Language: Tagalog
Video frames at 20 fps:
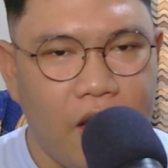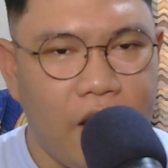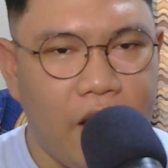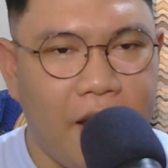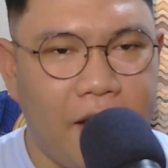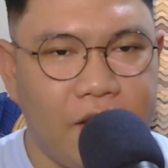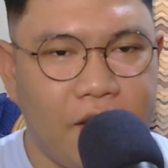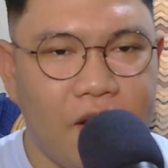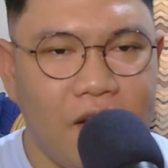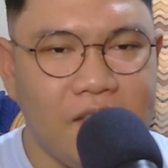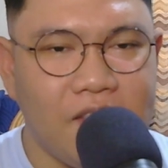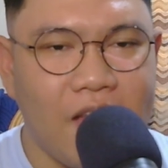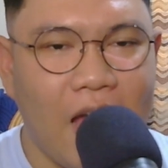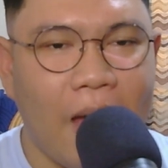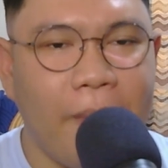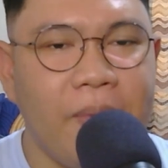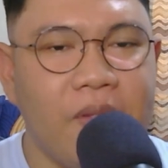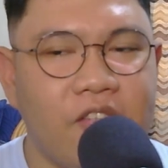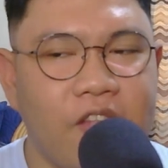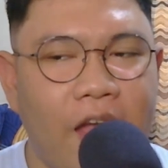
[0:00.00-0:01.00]
Ito ang
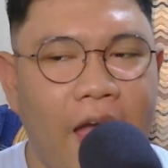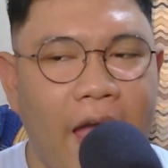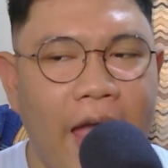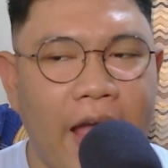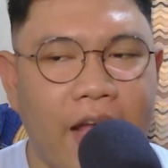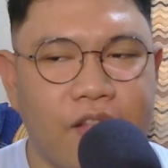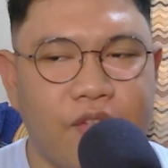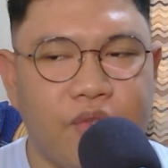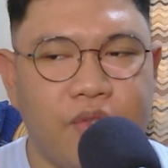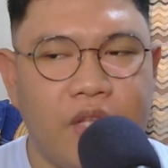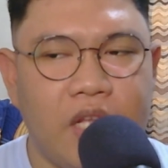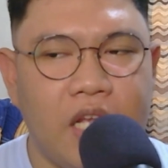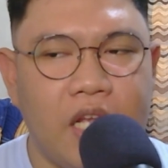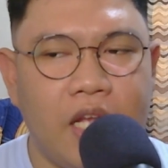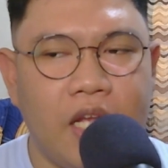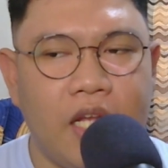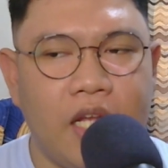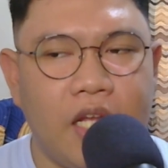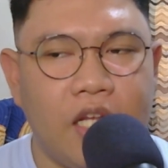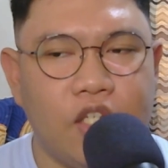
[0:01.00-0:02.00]
sabi sa ex
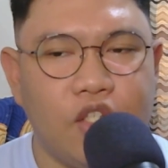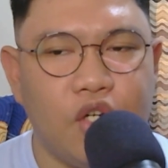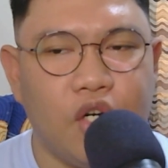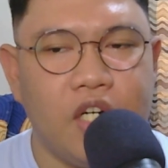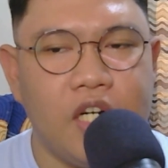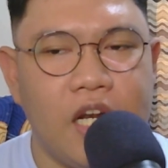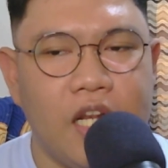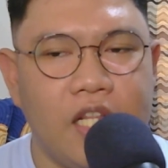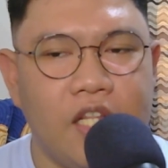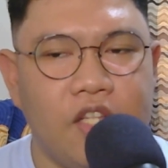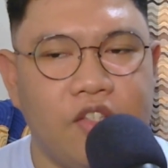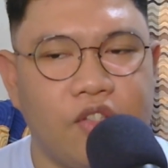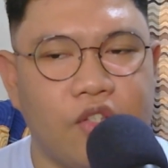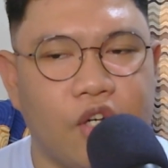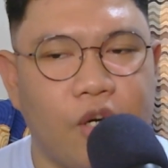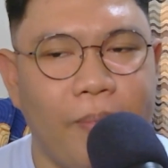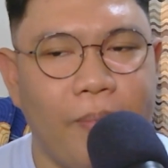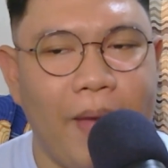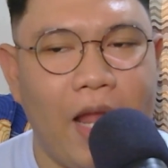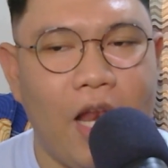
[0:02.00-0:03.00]
ni journalist
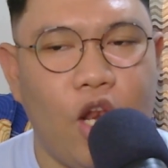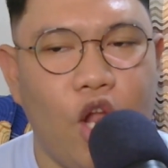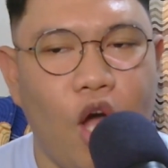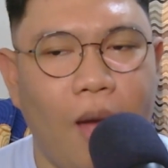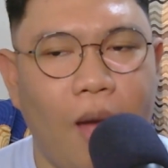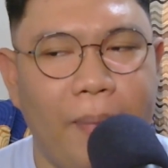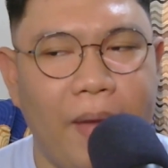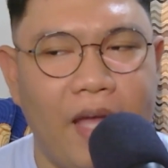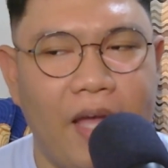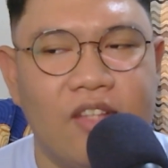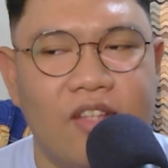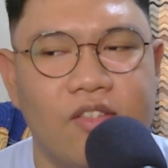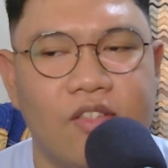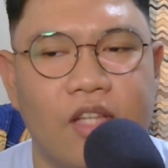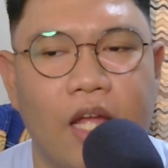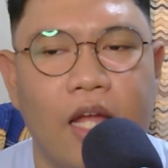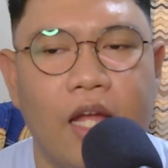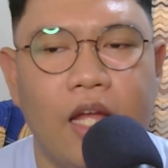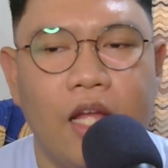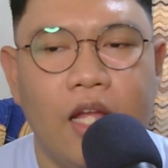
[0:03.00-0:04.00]
Romel Lopez
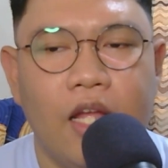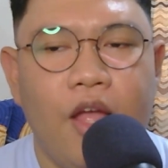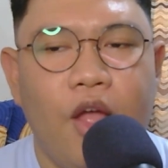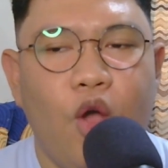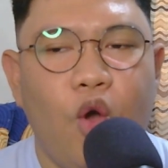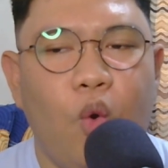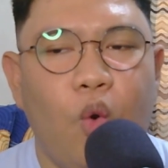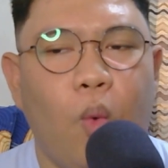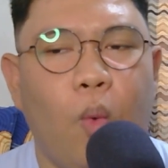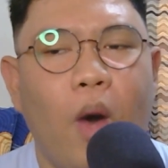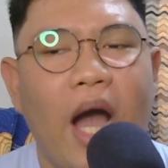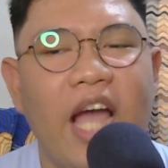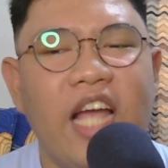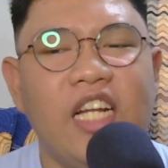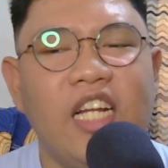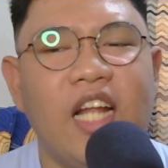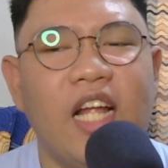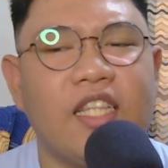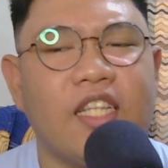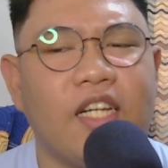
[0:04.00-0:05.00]
why
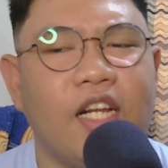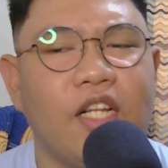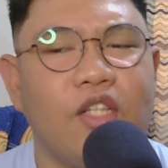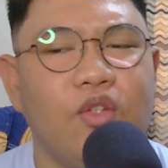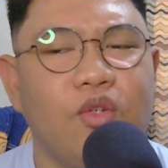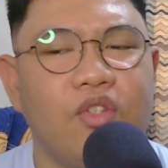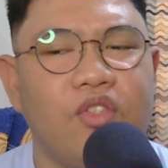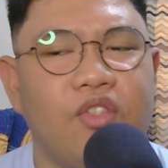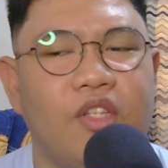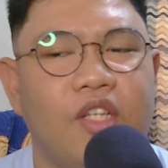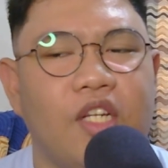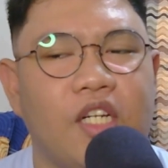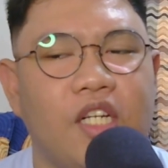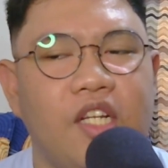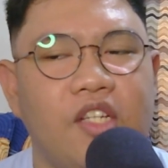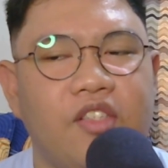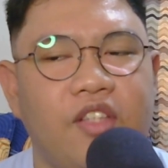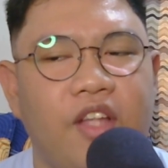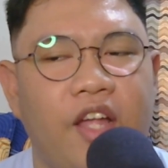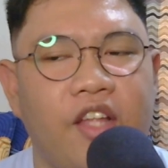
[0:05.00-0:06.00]
not reduce the
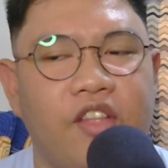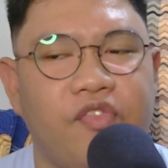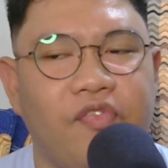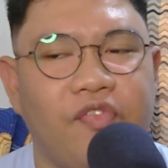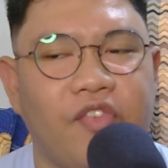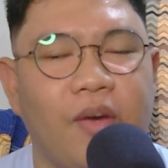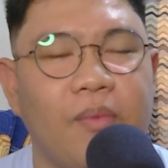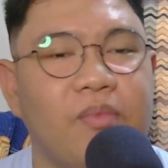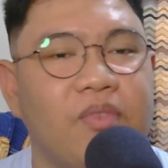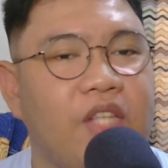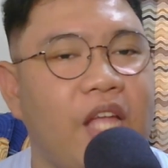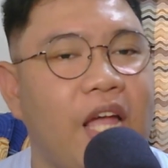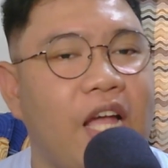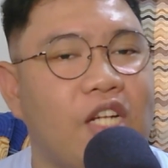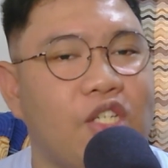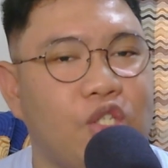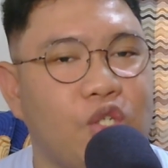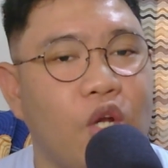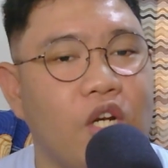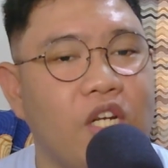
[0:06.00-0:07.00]
recess from
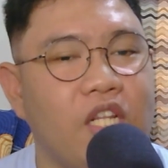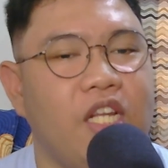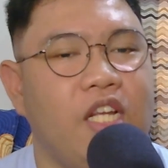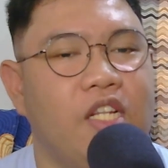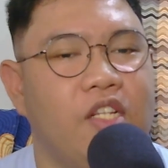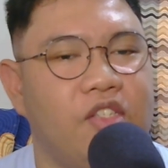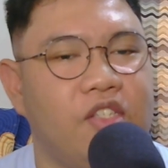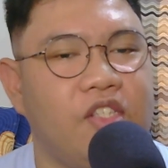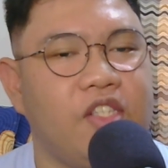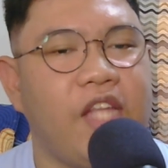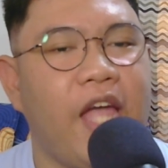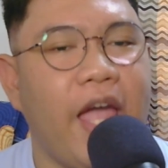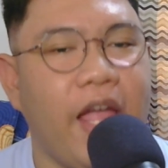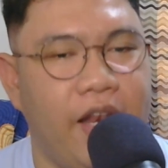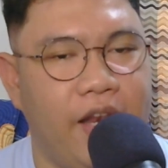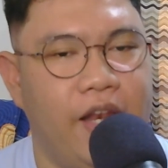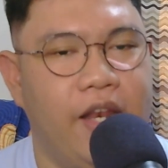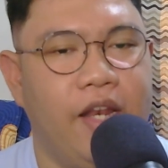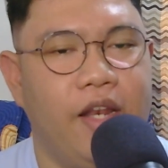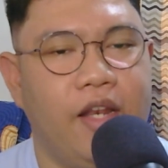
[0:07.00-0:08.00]
session instead?
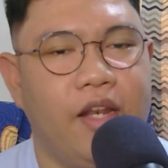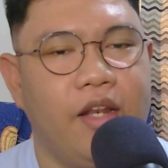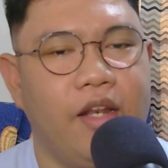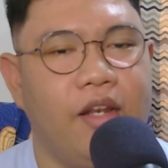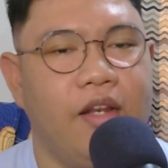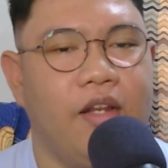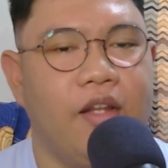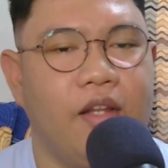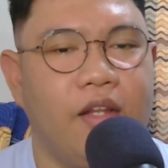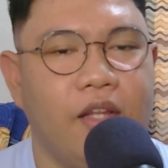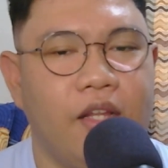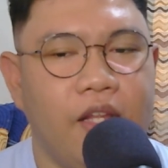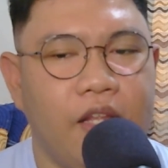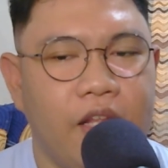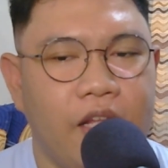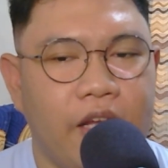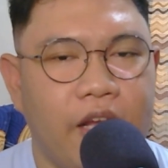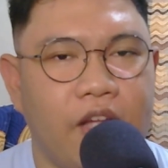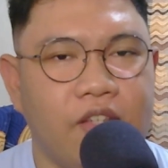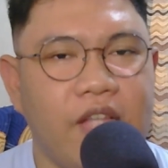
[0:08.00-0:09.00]

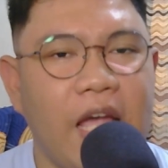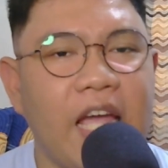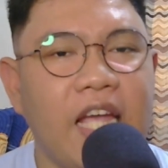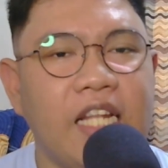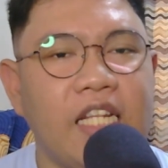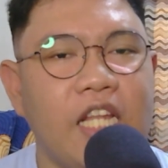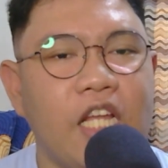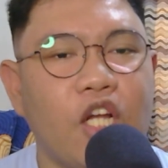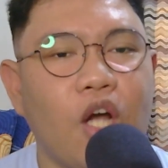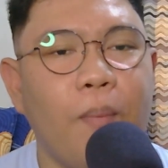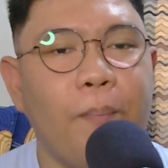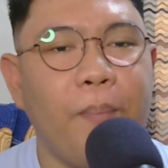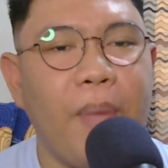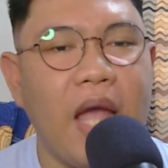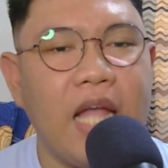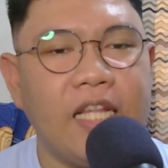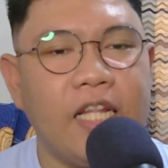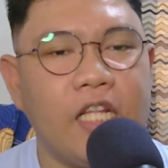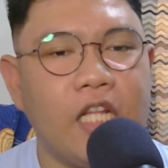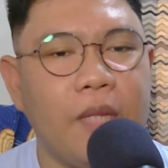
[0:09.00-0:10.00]
Kasi hindi
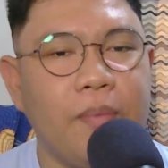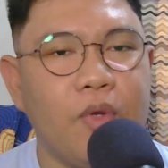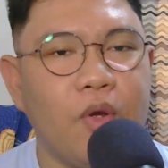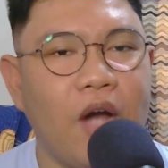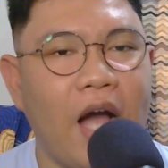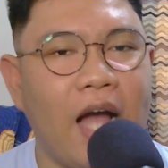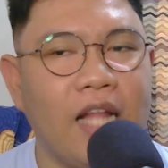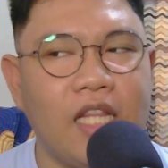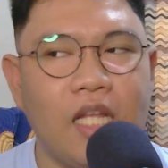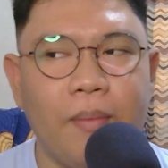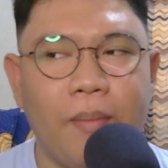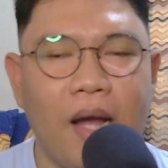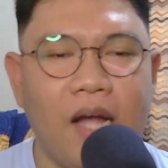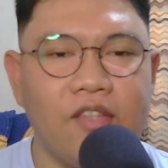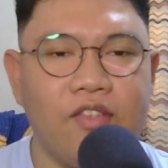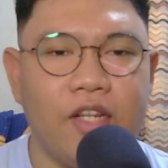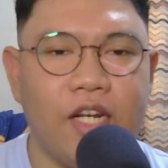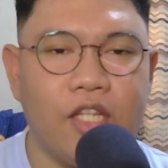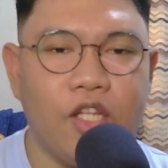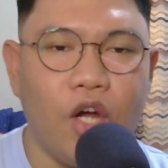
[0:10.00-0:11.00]
competitive yung ating mga
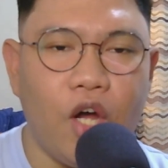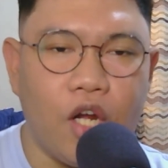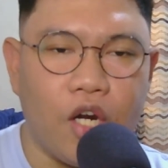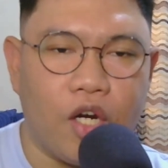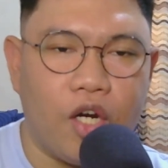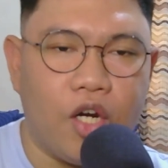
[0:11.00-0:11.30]
senador.